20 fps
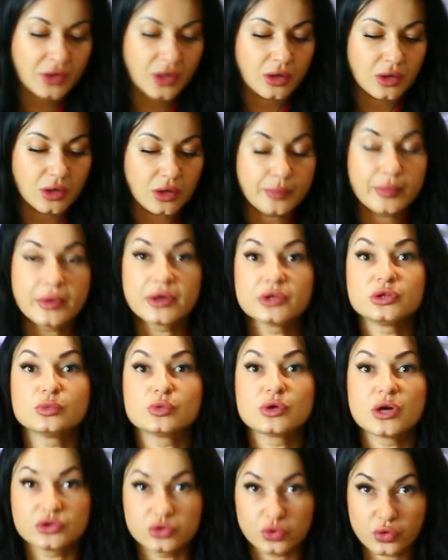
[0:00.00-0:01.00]
А, поэтому
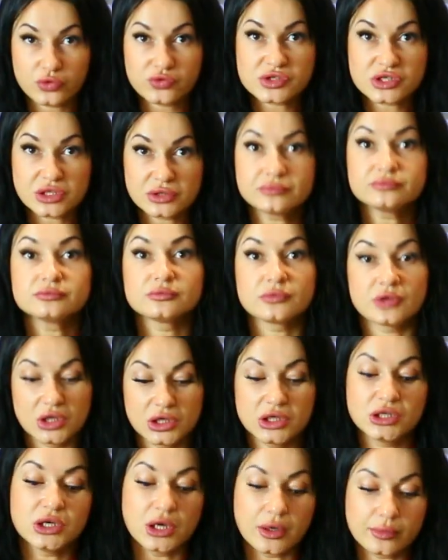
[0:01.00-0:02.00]
готовьте, и
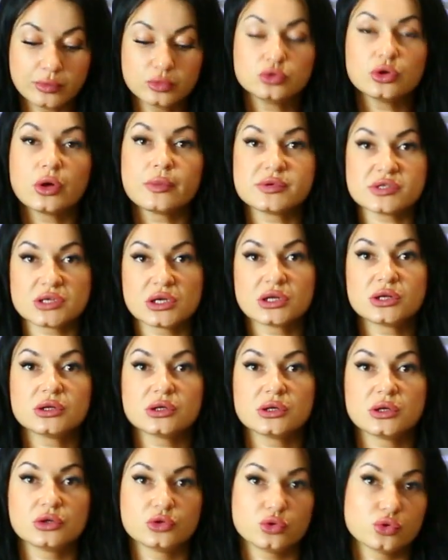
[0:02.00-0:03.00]
я буду
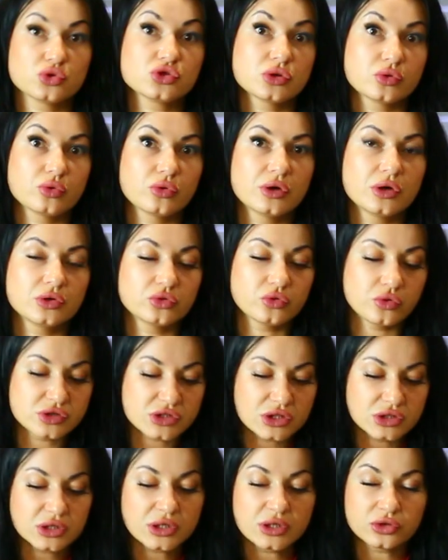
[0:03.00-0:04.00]
обязательно тоже такое готовить.
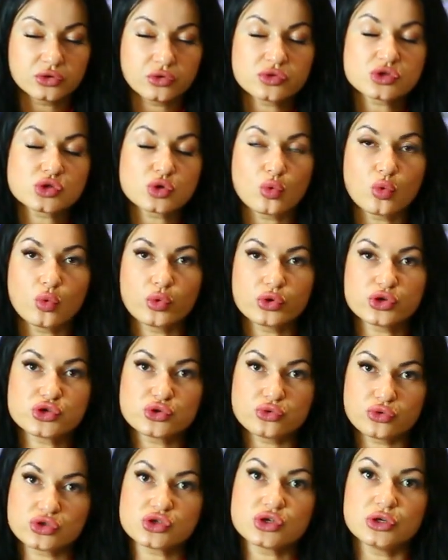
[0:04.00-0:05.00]
Это готовится
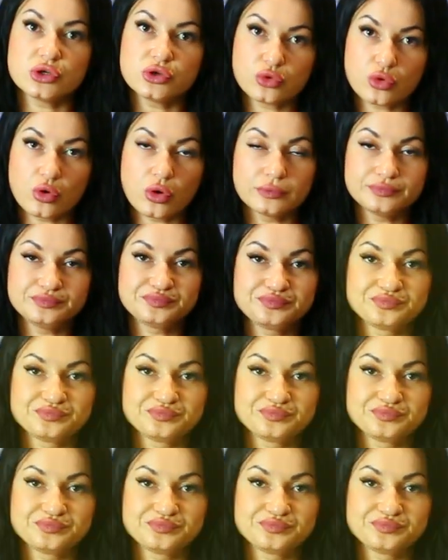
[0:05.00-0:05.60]
очень-очень легко.